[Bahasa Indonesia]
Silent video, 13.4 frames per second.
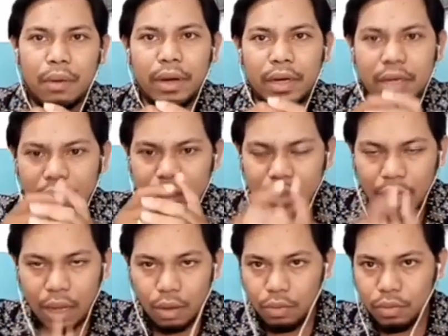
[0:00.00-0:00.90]
bahwa dia
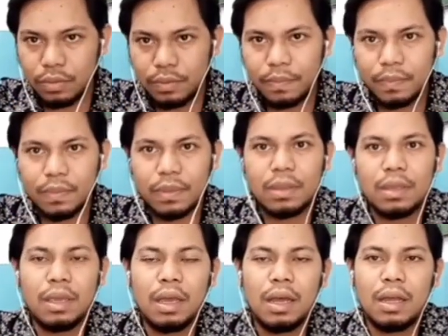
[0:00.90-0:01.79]
tahu
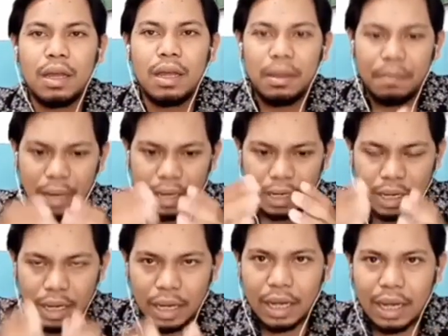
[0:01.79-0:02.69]
ya
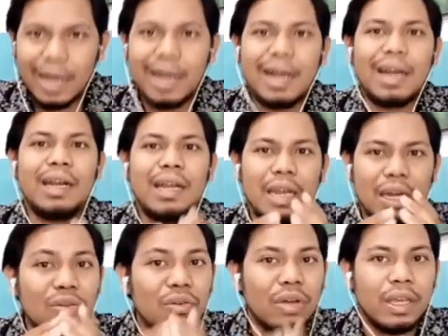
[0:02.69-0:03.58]
Maria akan
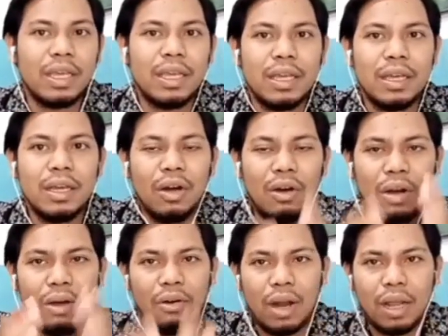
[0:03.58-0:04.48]
dilindungi
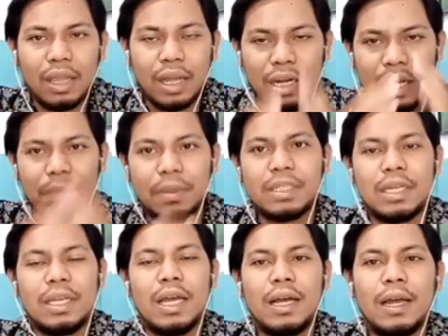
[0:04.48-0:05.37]
oleh orang yang dia
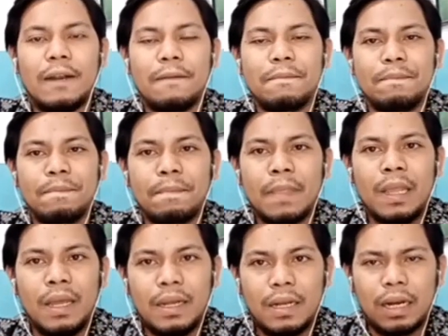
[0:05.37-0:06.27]
percayakan.
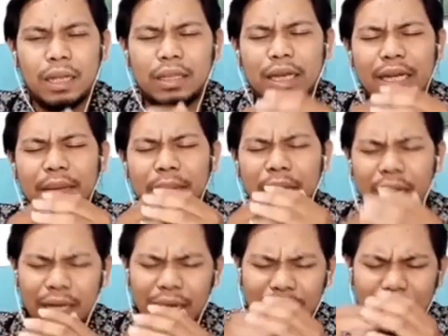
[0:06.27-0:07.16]
Dan ketika dia
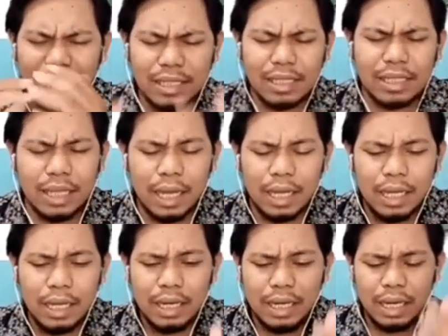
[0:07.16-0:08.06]
melihat dengan kasihnya,
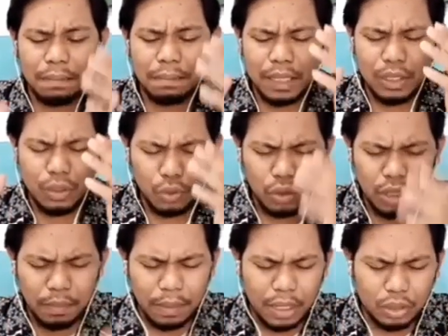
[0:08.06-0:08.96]
dia
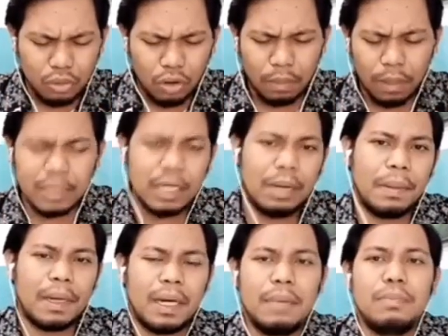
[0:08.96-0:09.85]
peduli begitu luar biasa
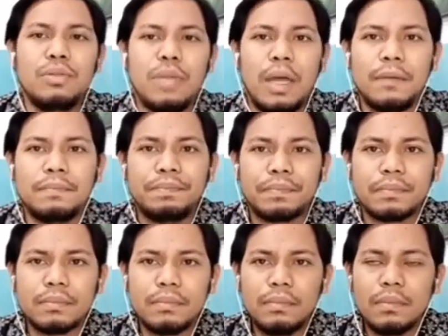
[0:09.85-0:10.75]
kepada ibunya.
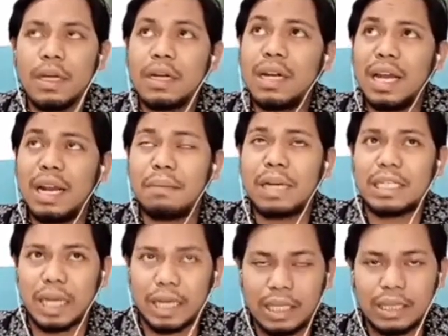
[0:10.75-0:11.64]

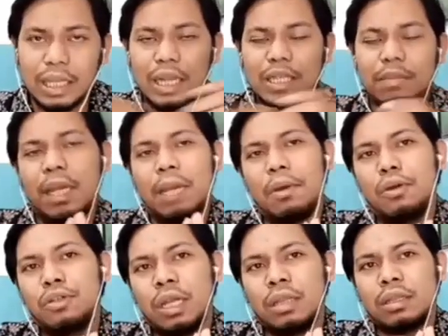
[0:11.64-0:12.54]
Dalam kesakitannya
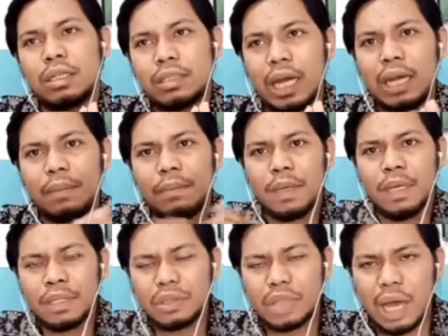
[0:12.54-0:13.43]
sebagai manusia yang tersalib,
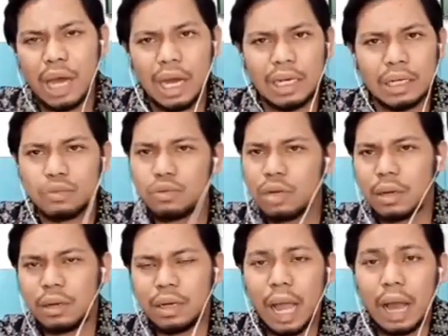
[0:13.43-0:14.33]
tangannya
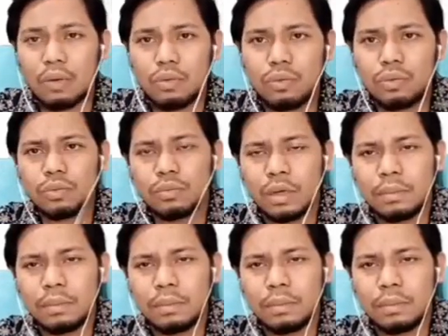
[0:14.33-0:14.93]
sudah kaku,